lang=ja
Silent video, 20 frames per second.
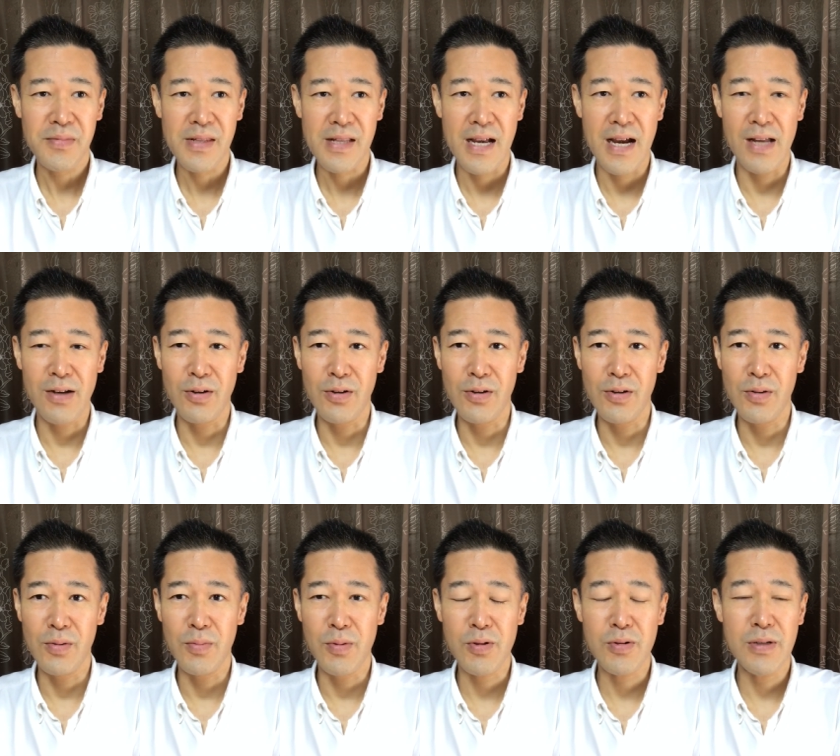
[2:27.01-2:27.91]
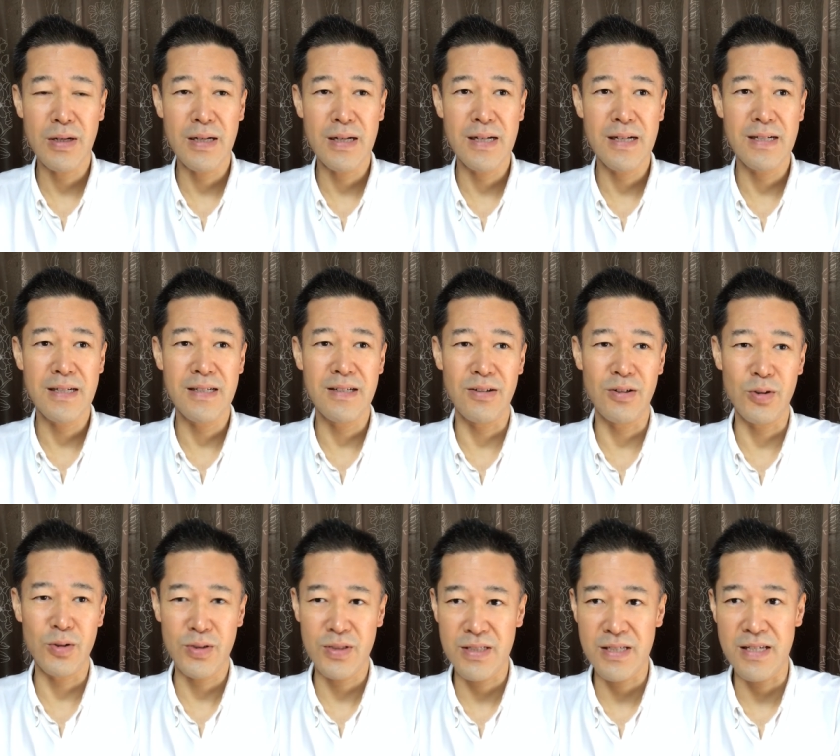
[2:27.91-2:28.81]
あの僕は「
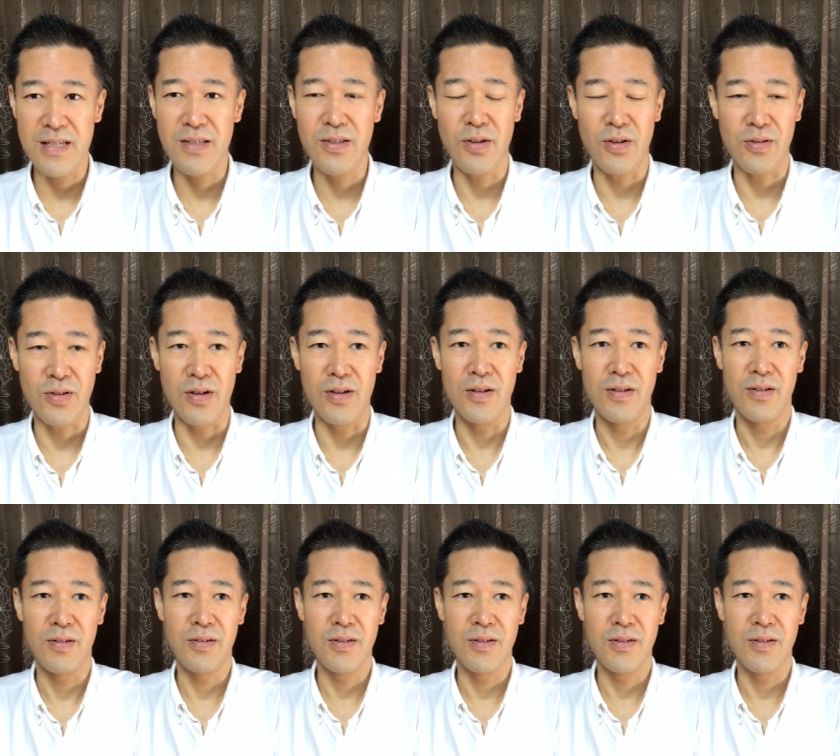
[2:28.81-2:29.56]
よしいいぞ」と「